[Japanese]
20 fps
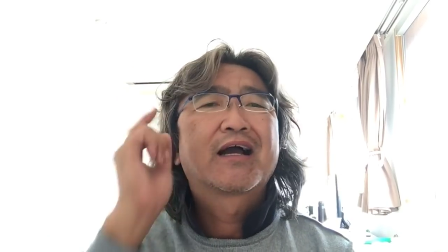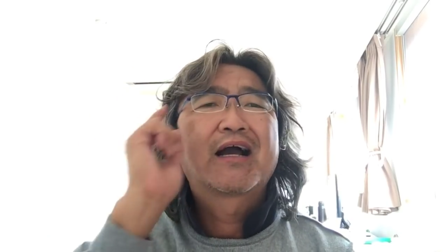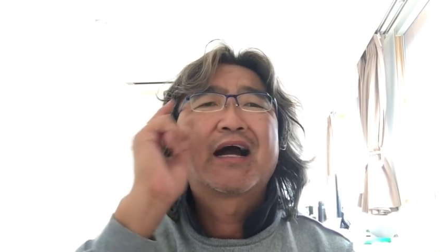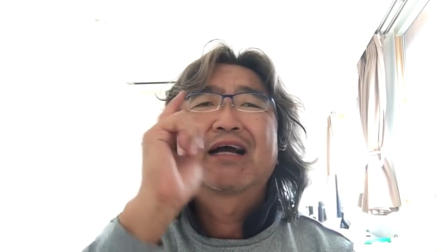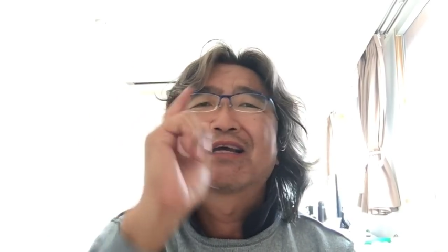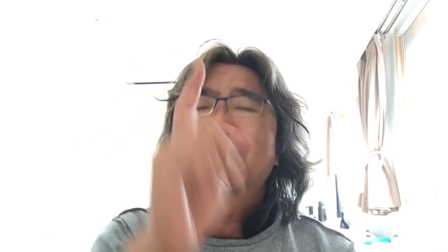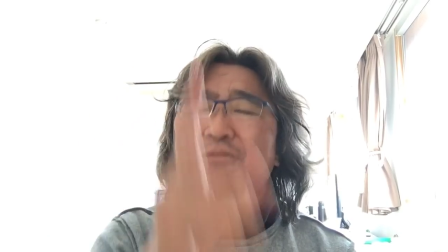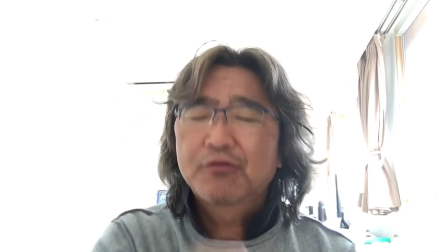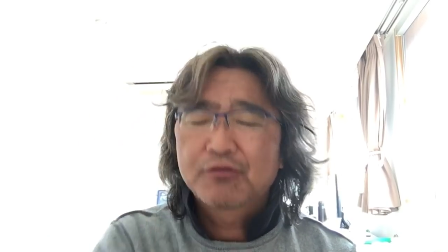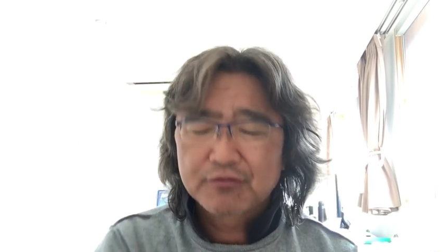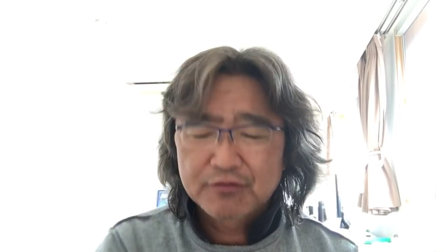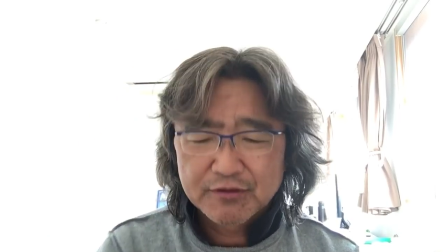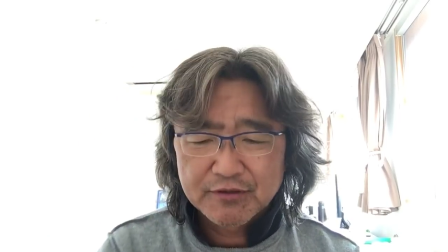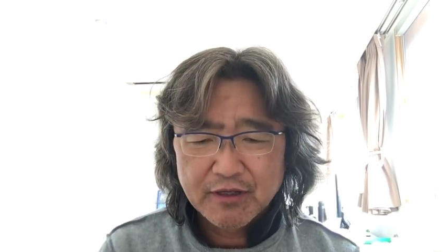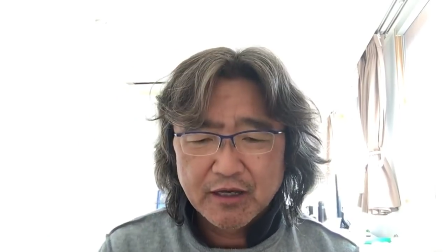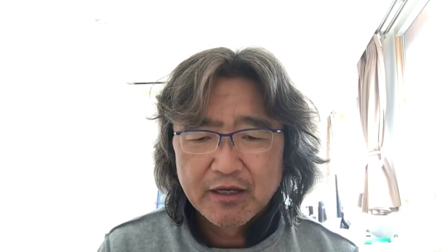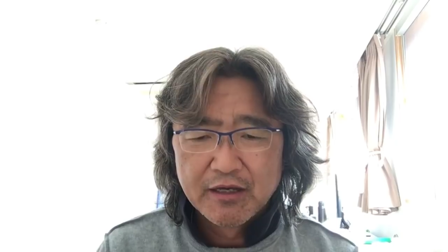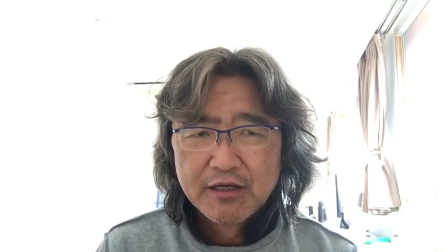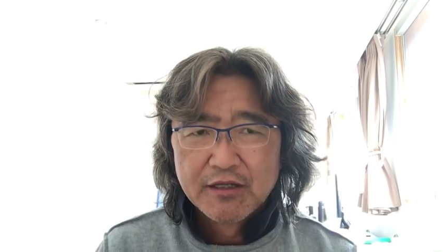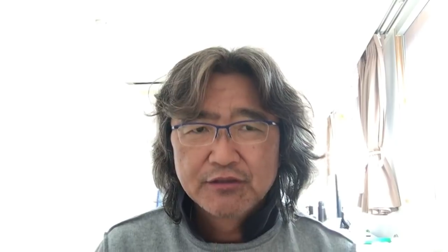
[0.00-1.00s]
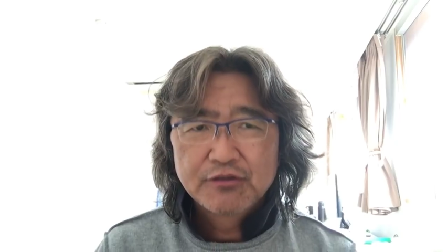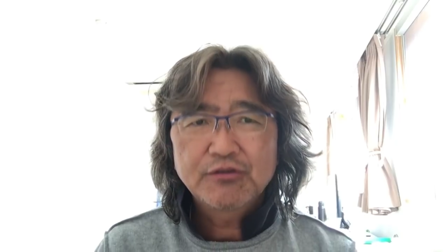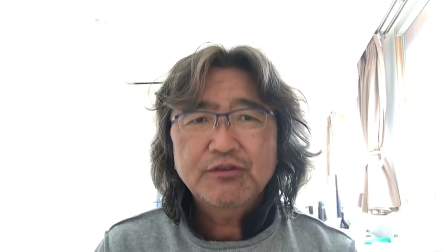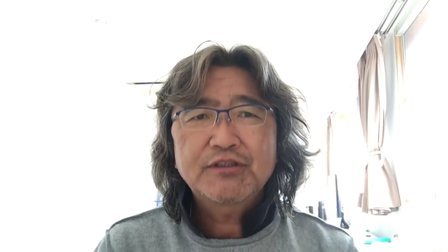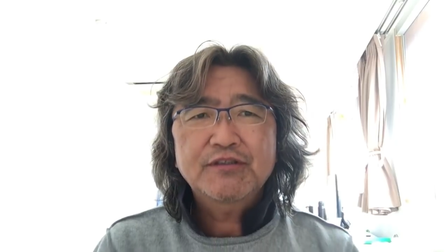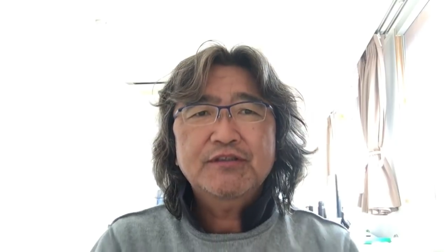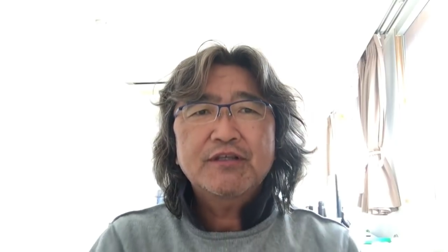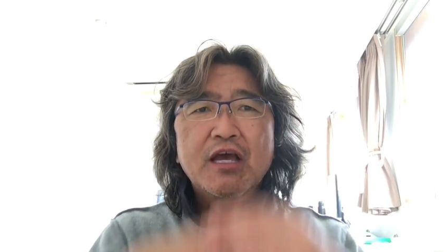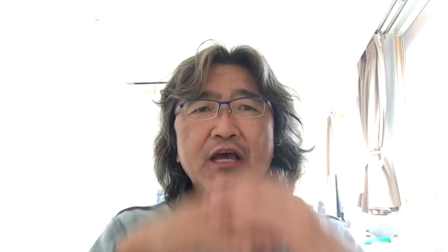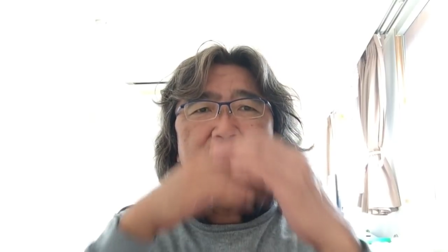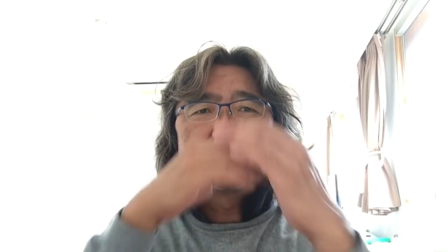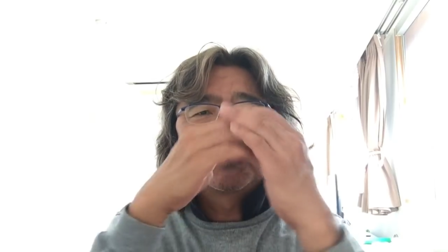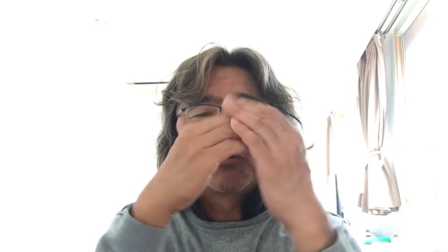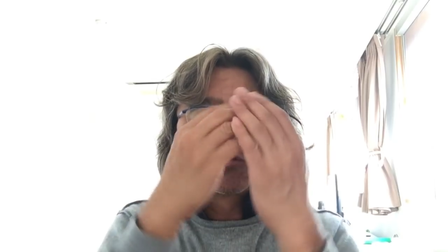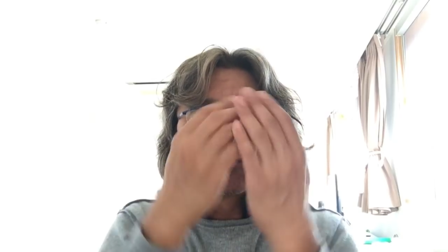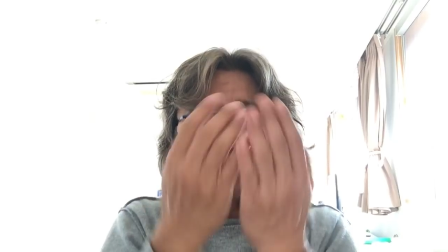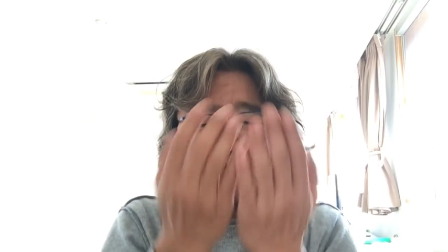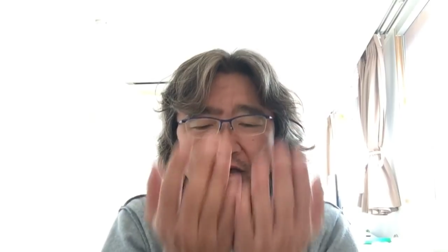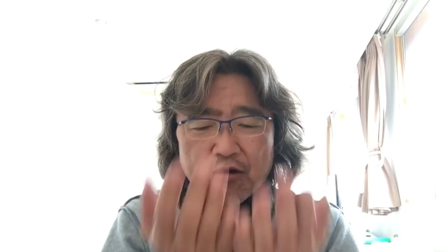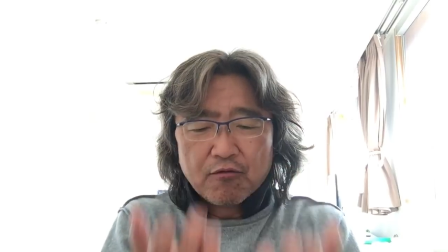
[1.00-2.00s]
書き取ってくださいそして最後
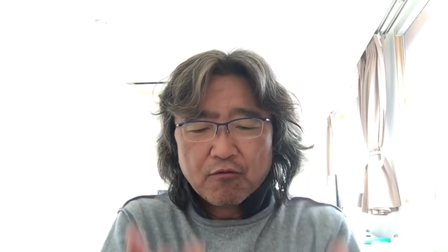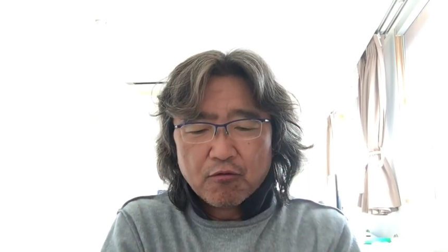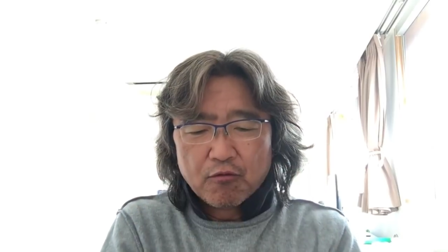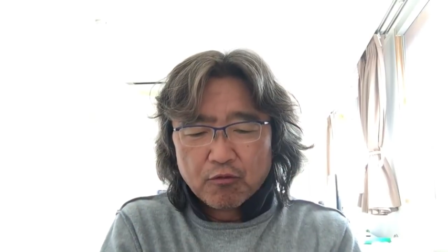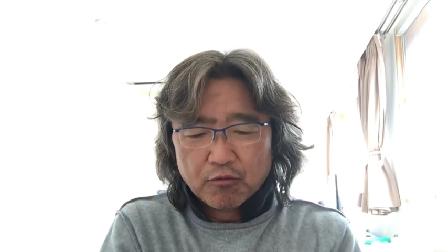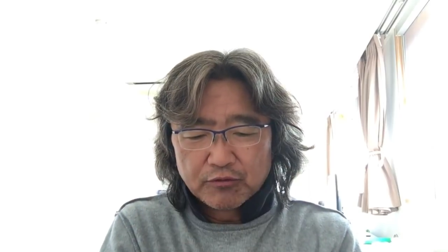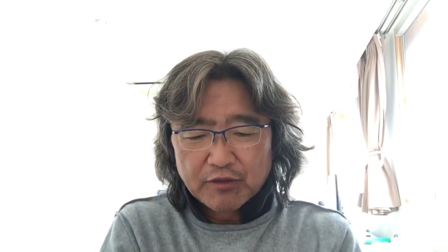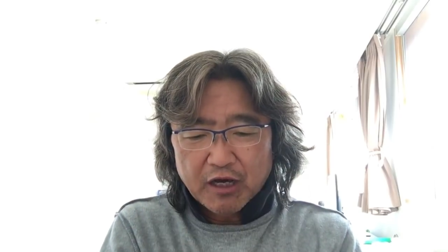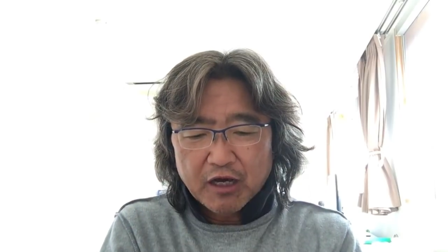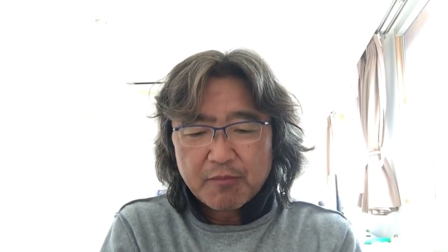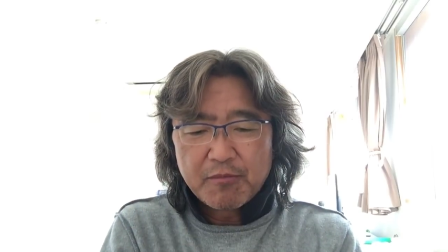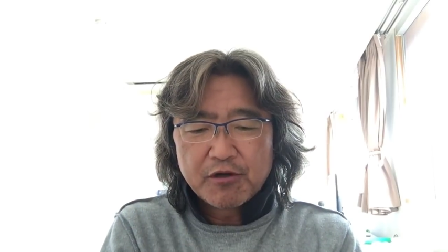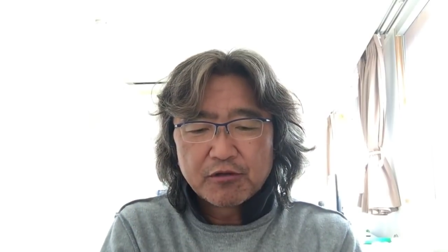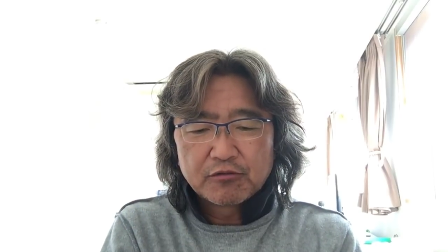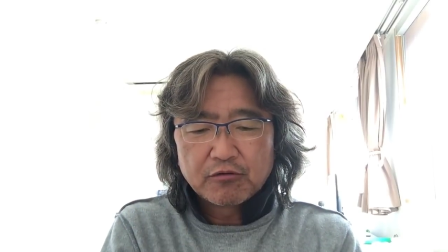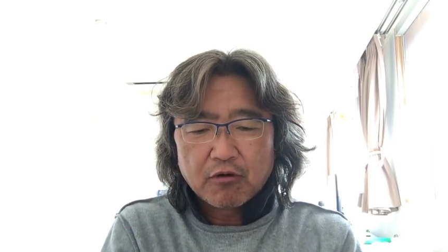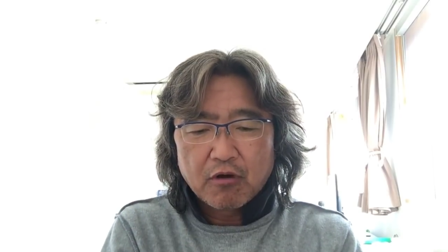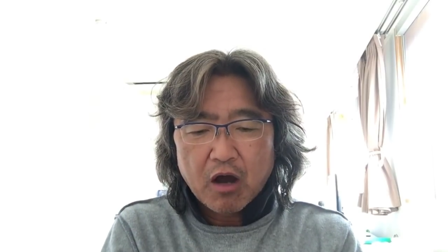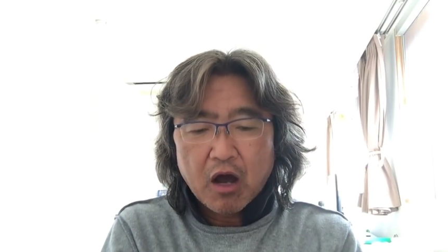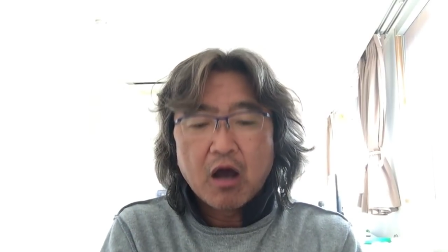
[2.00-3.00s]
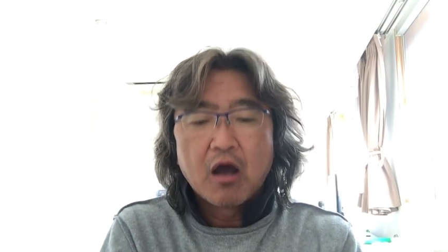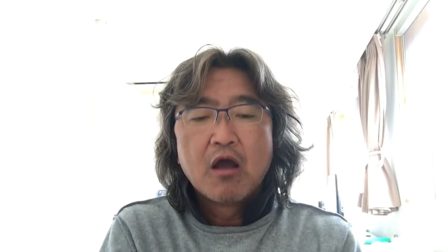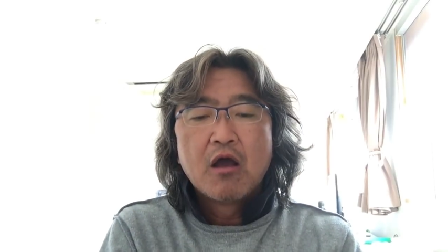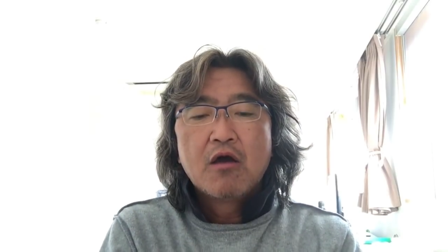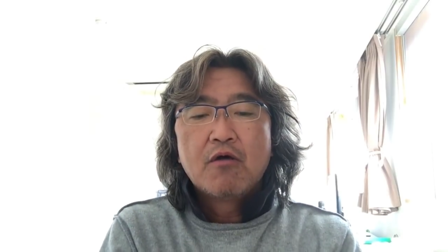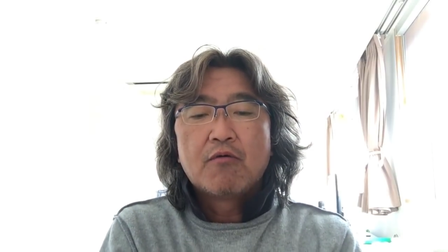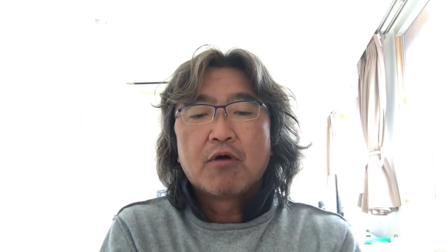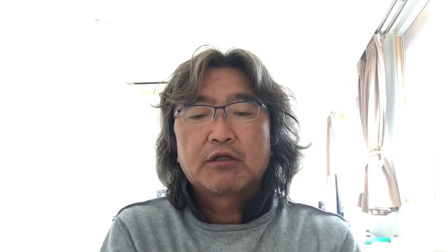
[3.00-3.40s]
その単語をこう眺めるとあ